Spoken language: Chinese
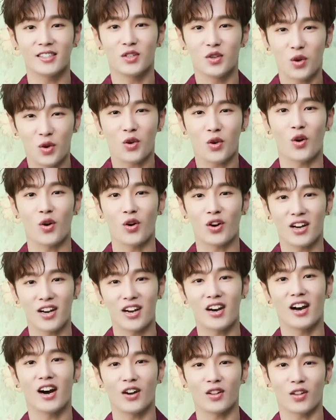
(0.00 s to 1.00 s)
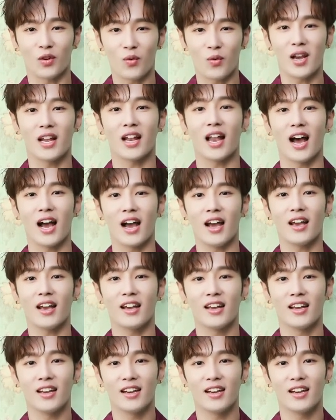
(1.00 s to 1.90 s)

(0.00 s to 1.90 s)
拥有更好的未来。